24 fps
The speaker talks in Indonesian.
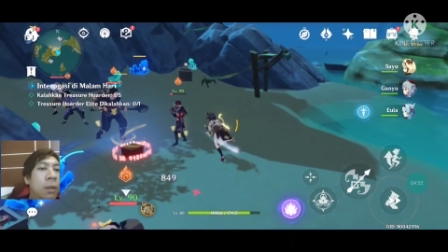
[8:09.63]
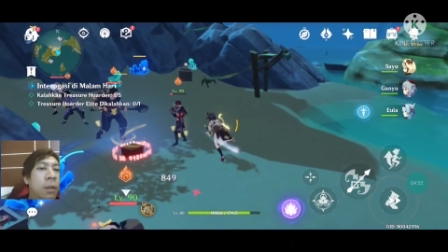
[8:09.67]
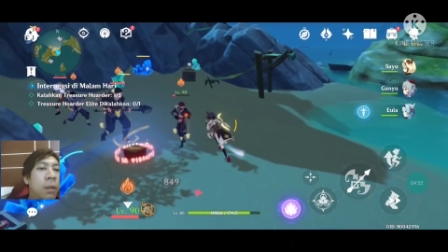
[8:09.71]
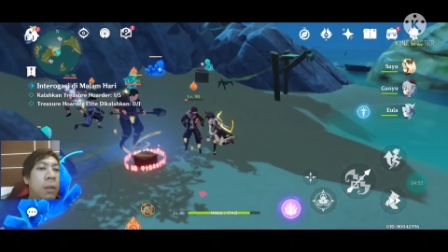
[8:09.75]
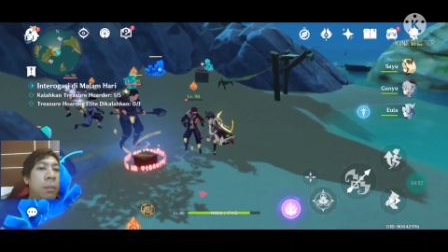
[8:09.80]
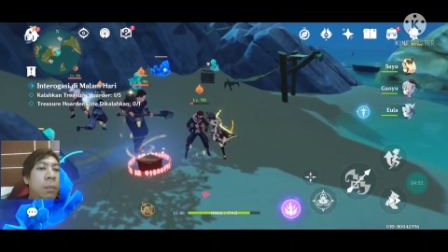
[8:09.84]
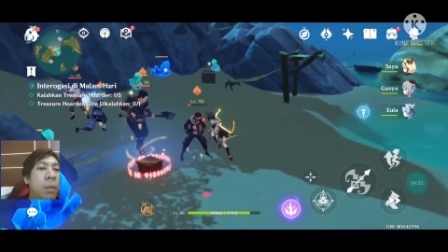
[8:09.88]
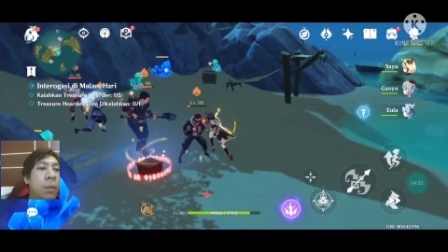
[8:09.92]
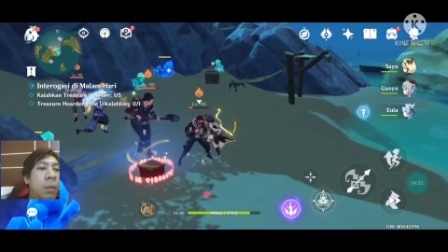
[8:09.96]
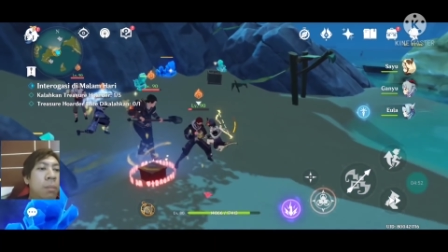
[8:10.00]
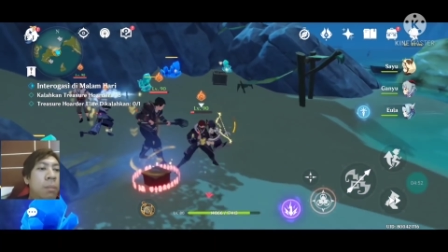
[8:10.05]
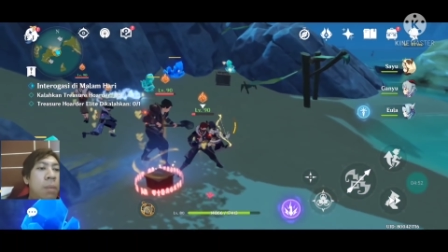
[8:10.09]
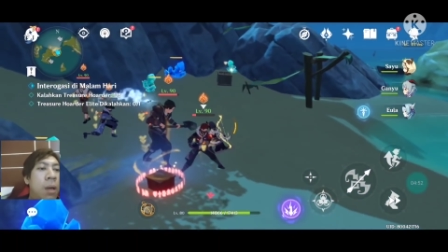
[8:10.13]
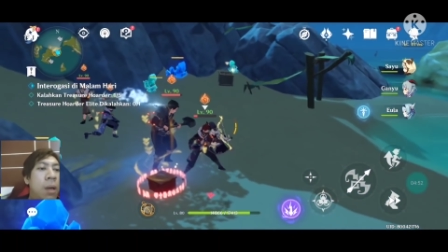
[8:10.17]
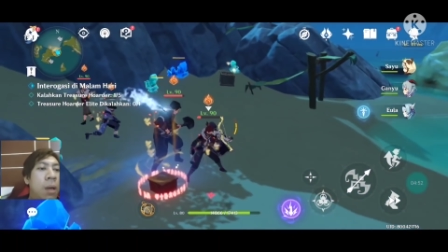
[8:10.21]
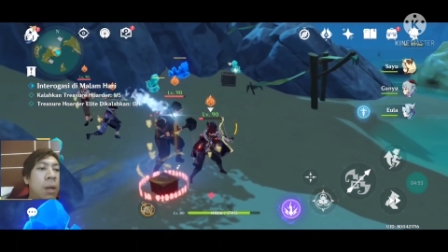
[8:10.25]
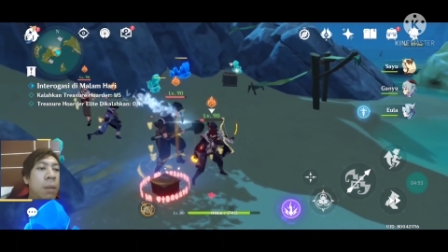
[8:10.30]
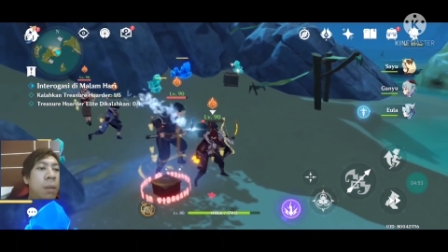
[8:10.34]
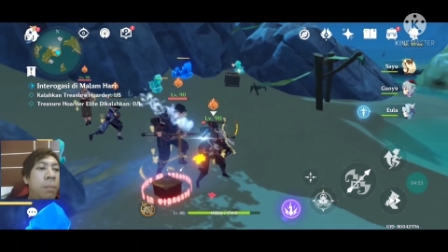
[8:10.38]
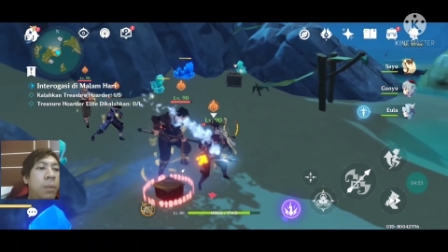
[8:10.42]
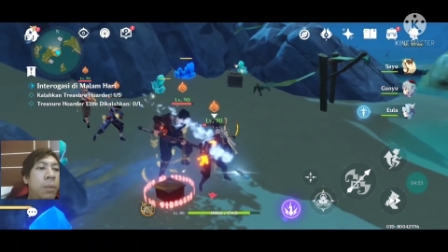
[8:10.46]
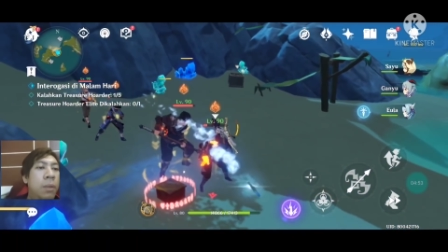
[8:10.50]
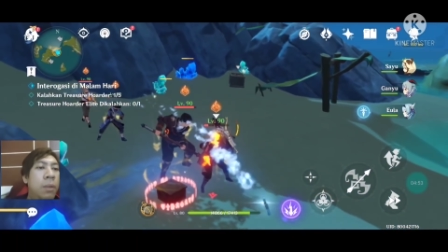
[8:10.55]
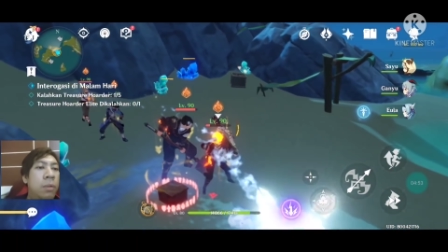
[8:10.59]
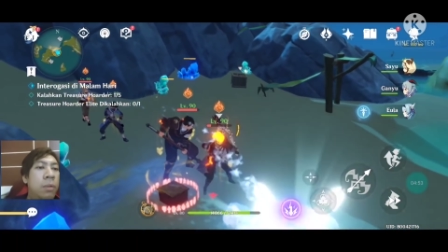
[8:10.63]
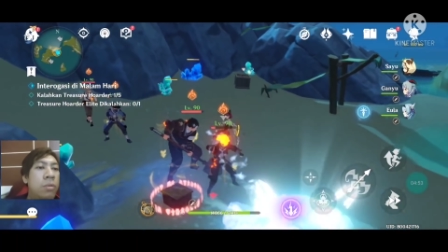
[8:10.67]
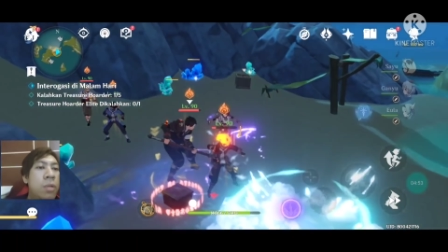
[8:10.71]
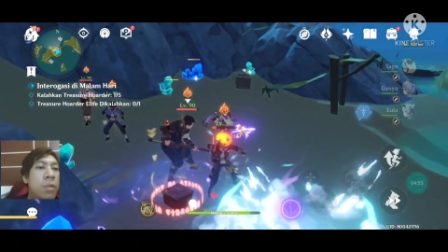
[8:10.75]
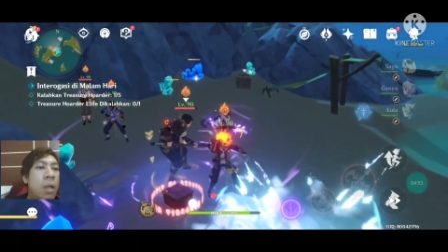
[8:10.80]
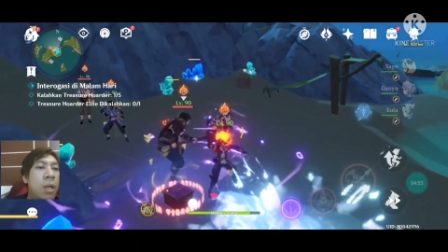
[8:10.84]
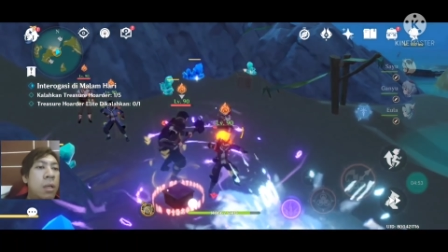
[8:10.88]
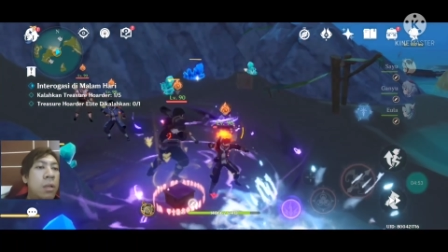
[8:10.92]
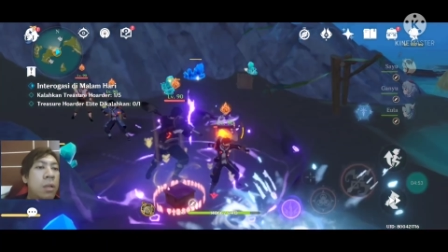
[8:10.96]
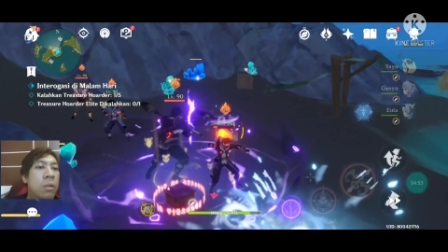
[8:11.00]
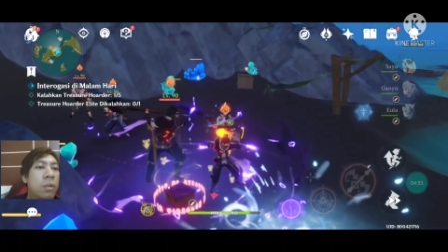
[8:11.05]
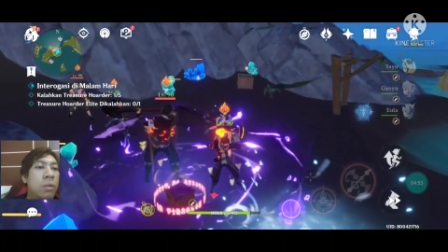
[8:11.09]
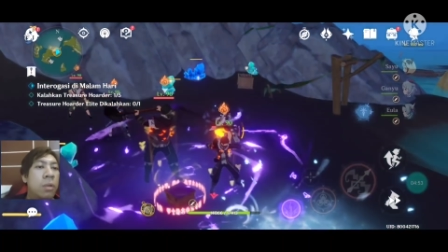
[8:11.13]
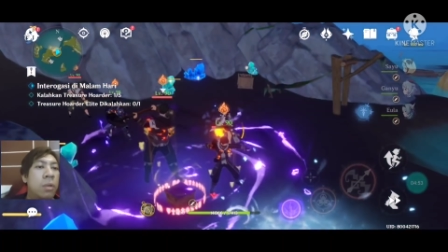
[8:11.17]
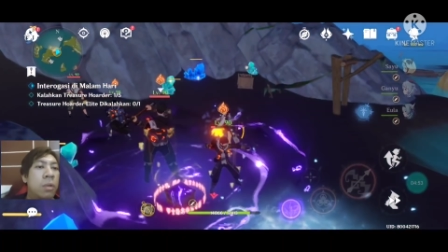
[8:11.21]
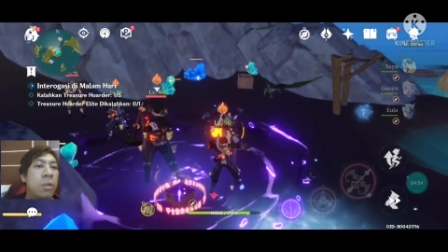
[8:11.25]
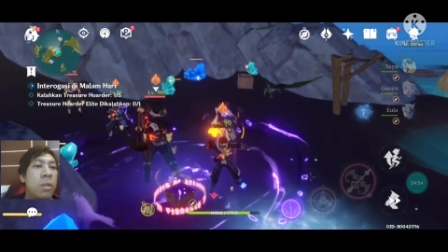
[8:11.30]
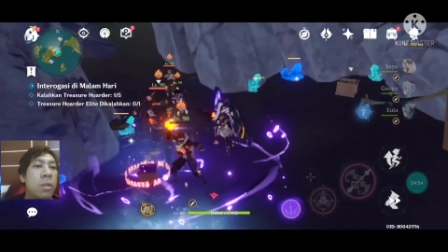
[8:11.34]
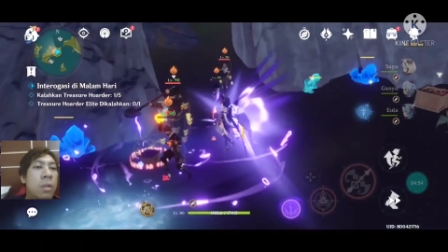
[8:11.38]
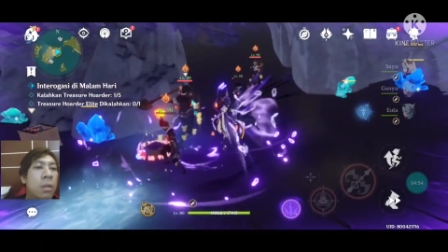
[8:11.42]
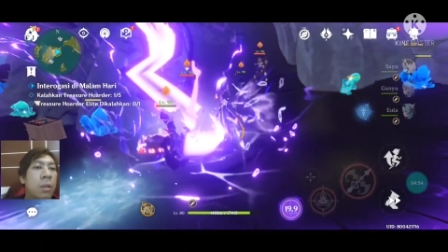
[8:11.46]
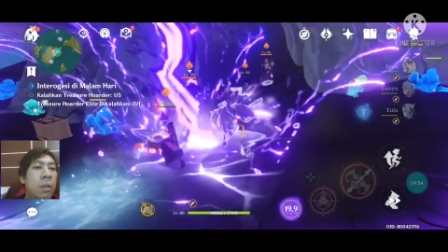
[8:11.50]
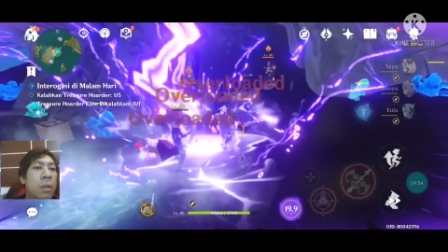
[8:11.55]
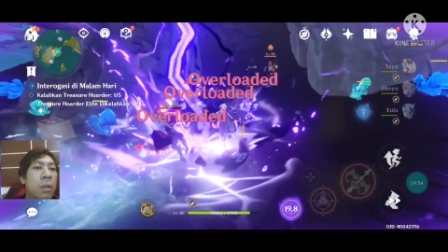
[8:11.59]
kalau ambil kembang apinya itu sakit
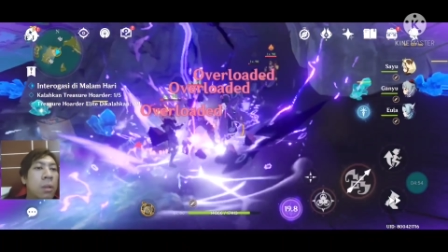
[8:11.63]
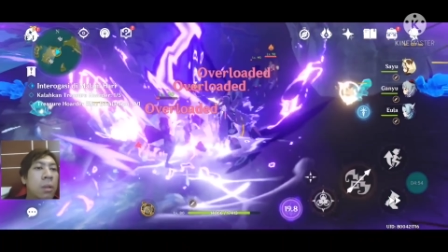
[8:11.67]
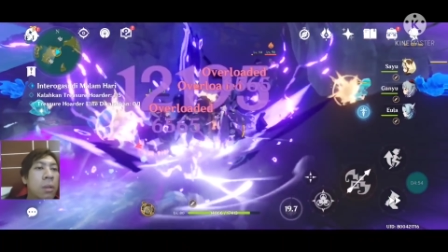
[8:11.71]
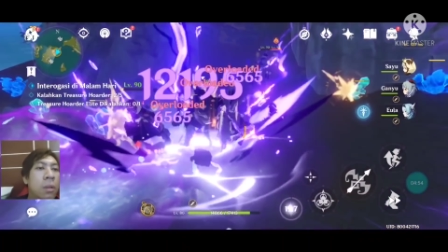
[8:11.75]
guys